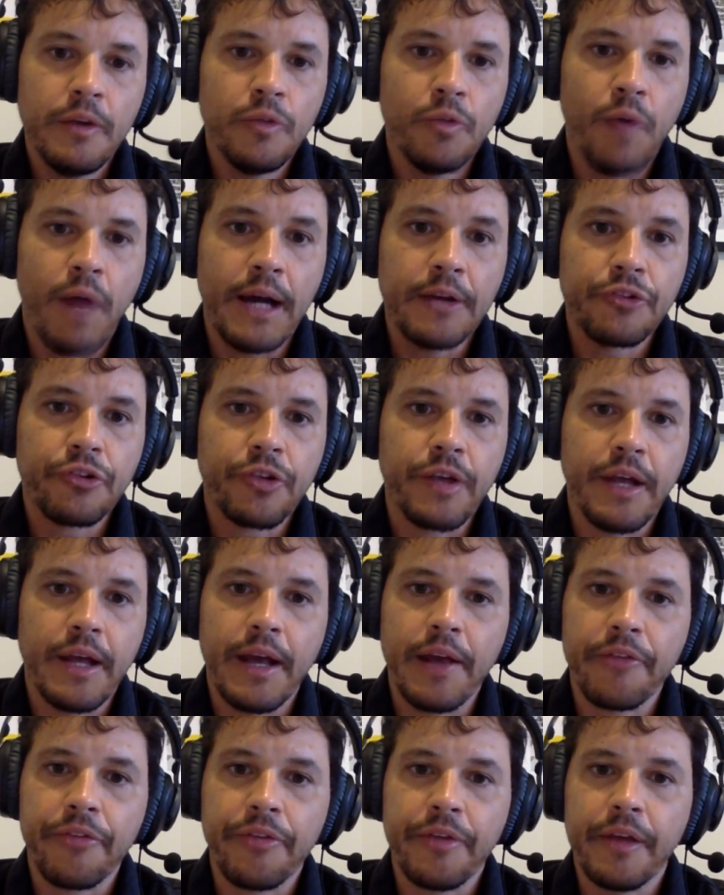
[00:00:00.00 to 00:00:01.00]
Não acho que
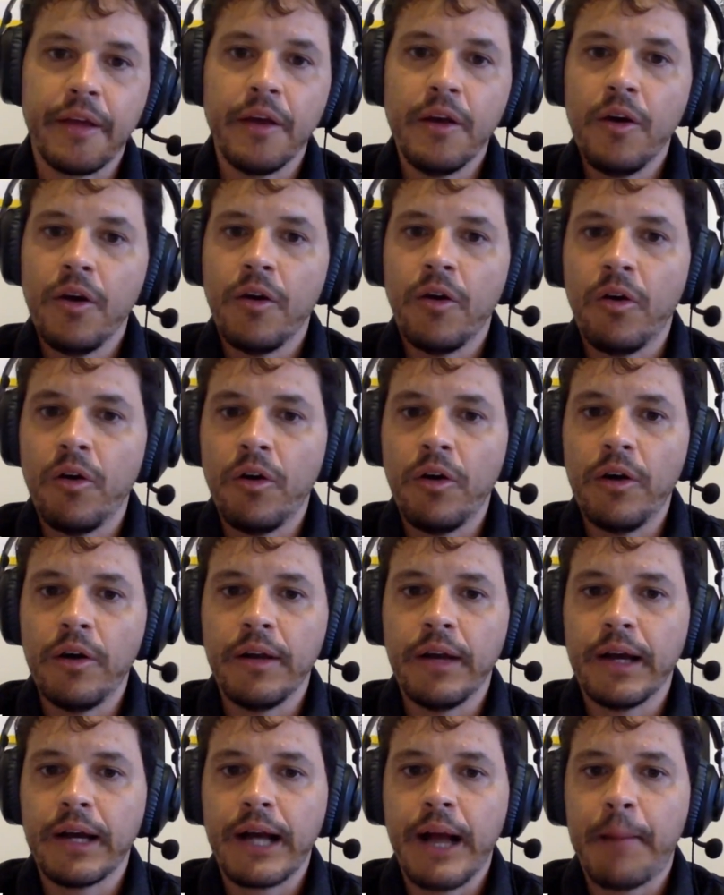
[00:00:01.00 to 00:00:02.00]
é assim,
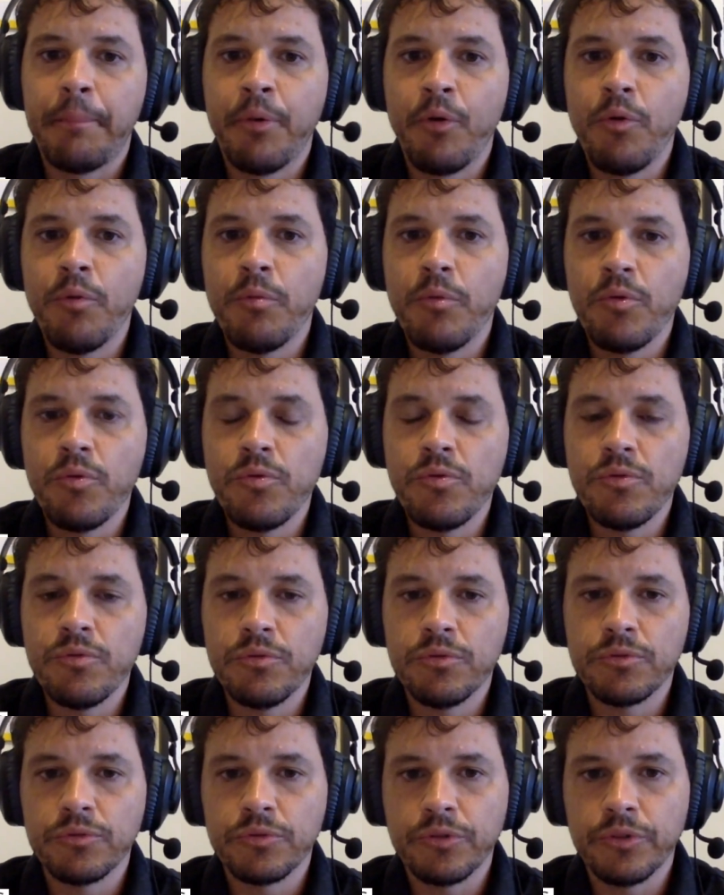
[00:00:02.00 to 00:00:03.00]
olha, acabou o
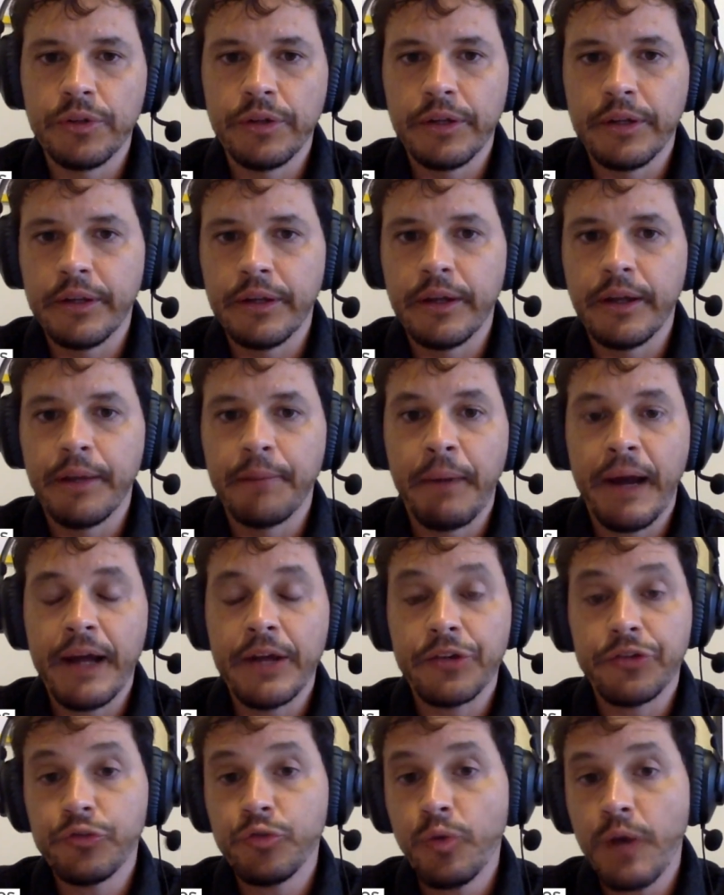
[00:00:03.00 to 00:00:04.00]
mundo, e
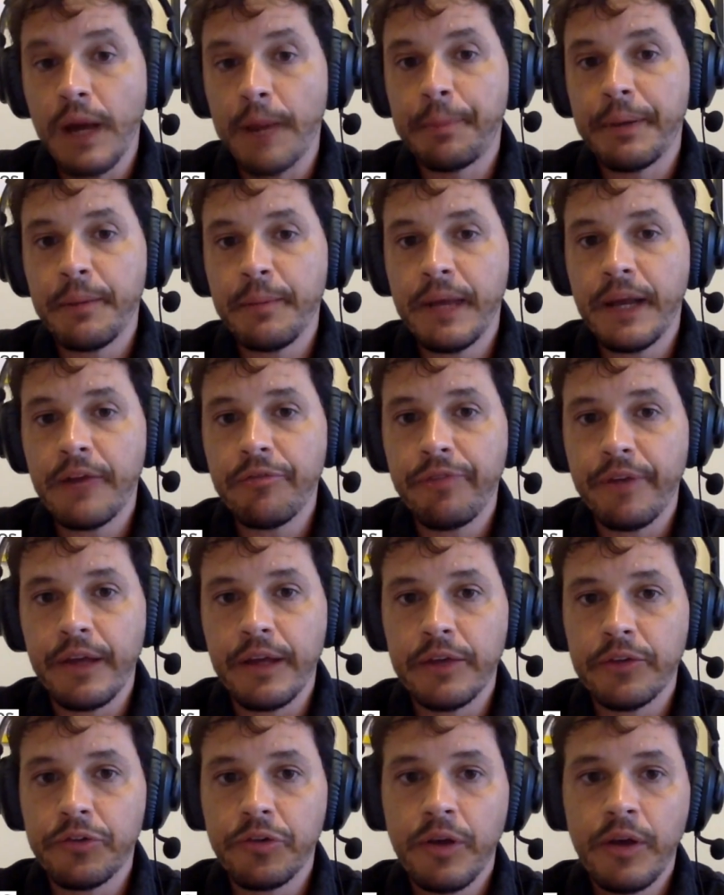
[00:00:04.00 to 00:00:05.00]
mas não é a primeira
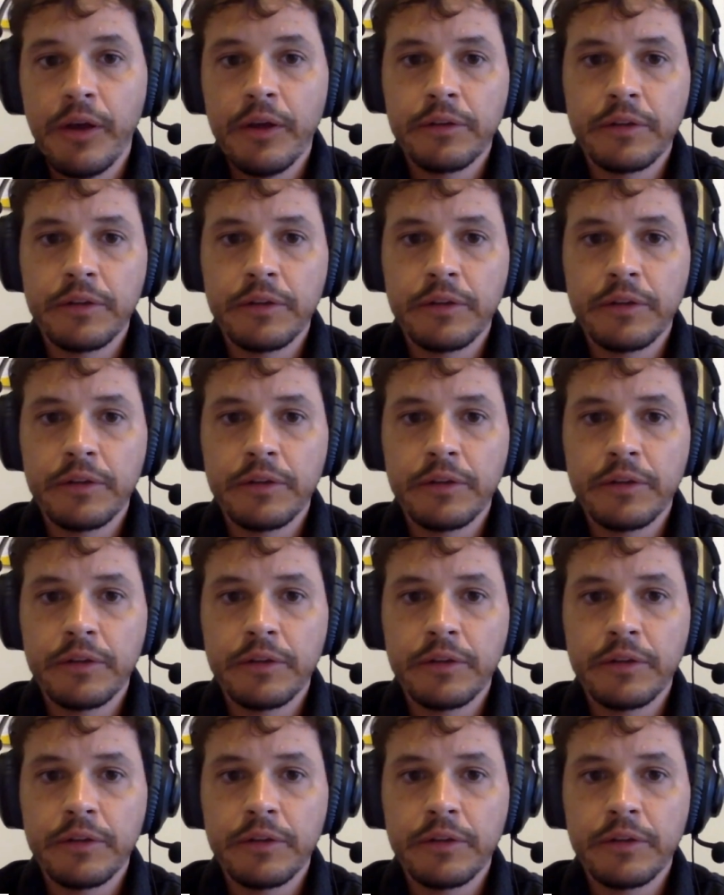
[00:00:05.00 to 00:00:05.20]
vez.